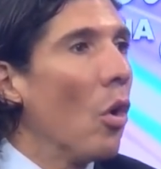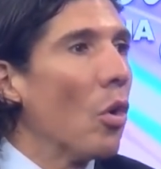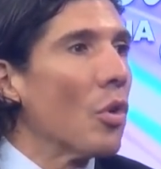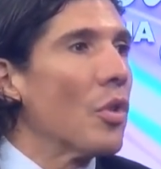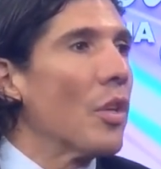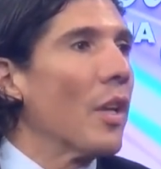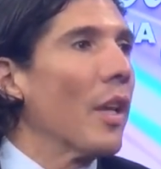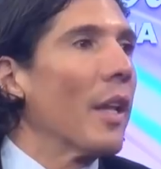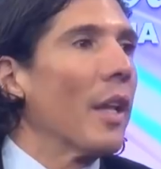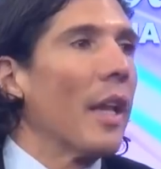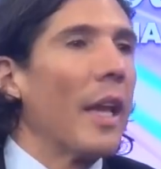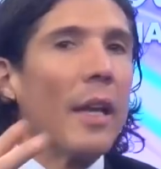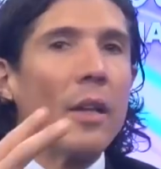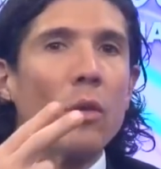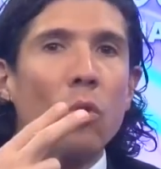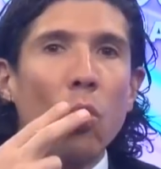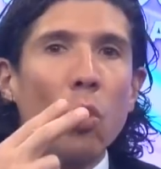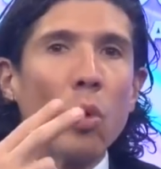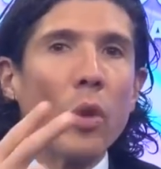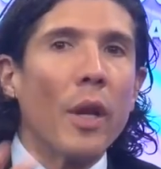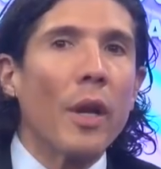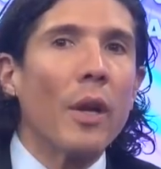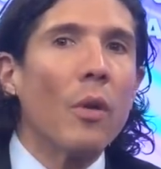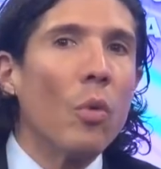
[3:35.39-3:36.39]
O sea, el
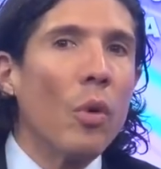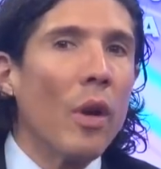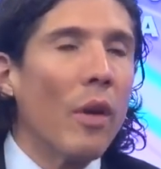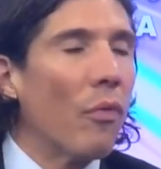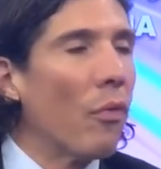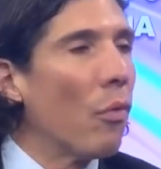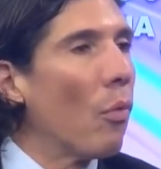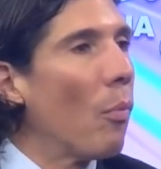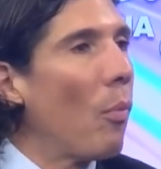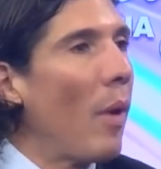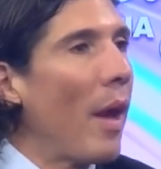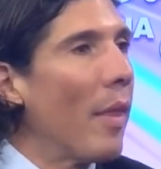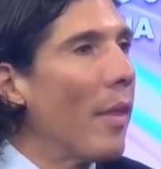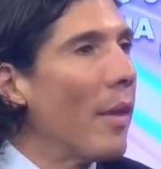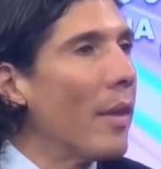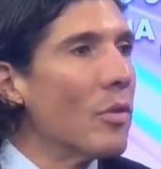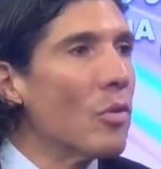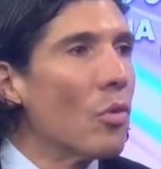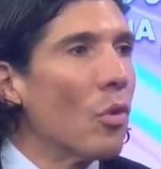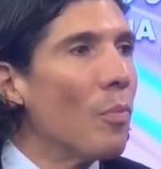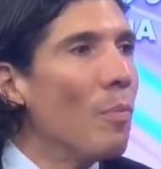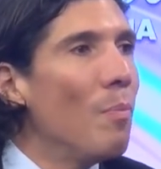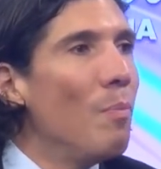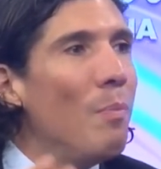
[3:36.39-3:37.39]
tú darle una
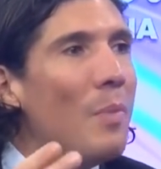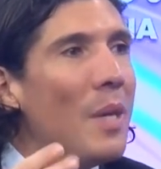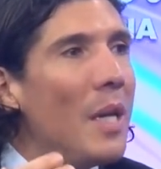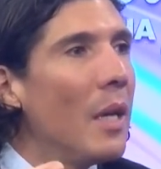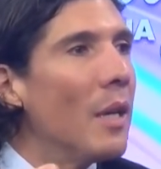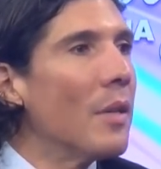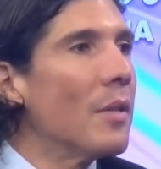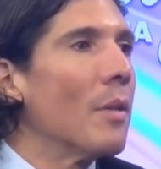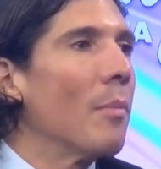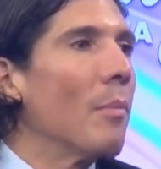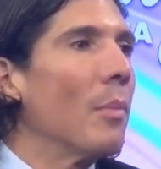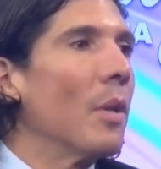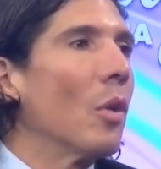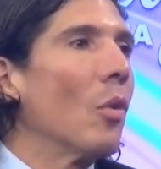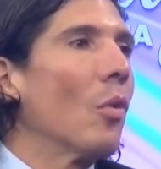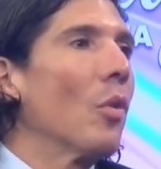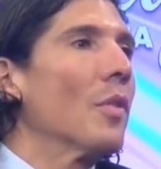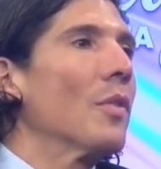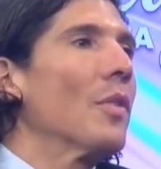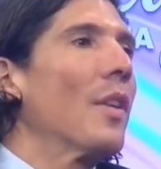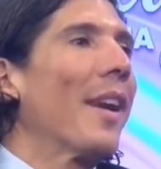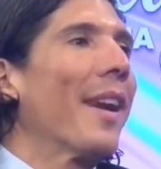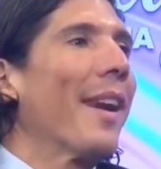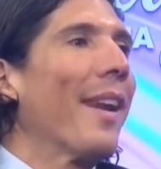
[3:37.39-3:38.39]
fumada son miles de
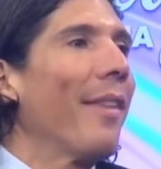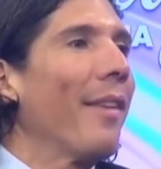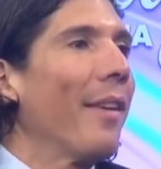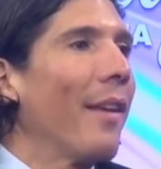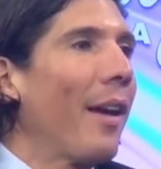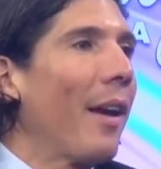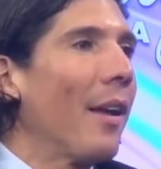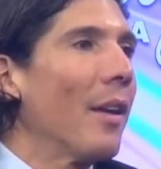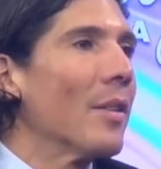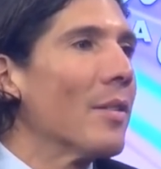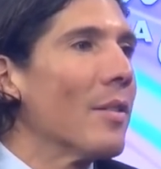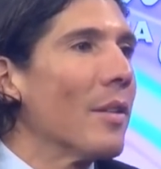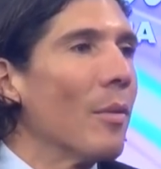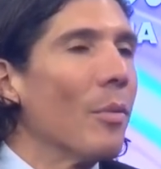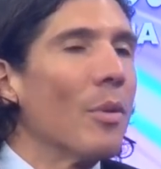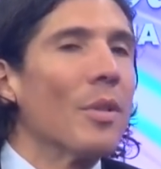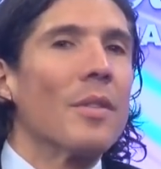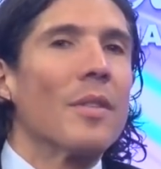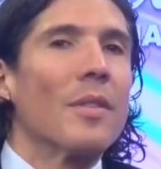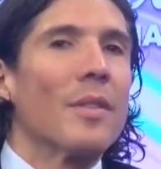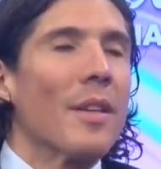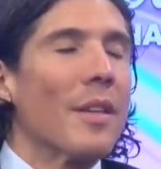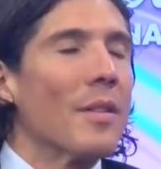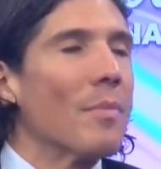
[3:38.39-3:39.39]
millones de radicales
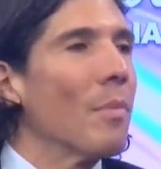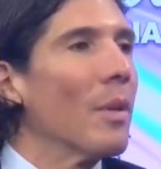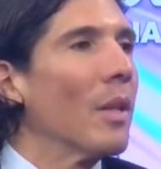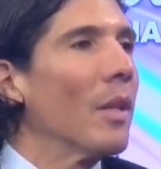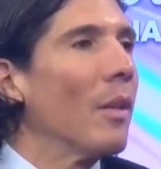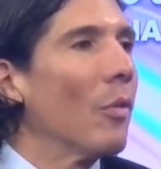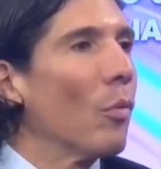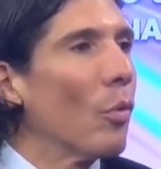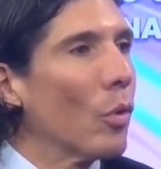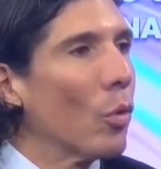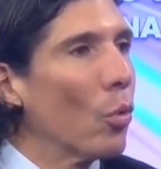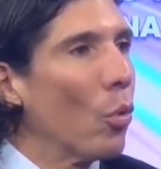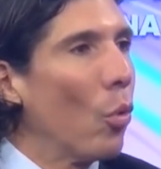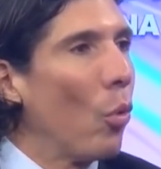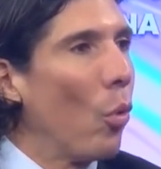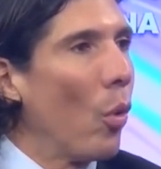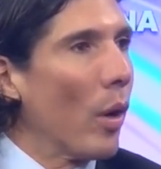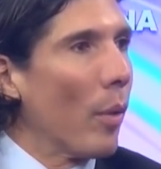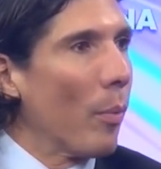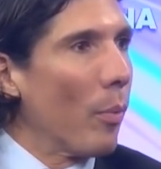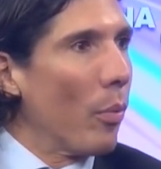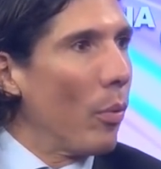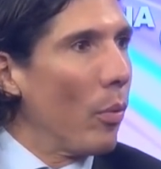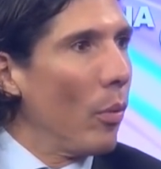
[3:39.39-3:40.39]
libres que estás metiendo a tu
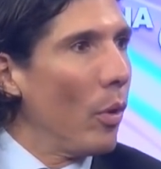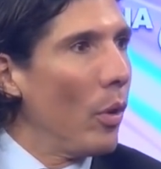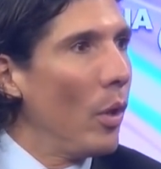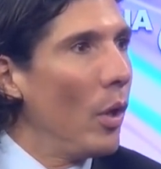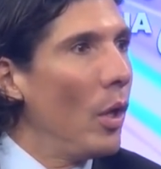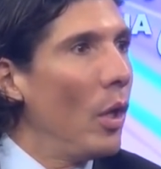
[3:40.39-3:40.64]
cuerpo.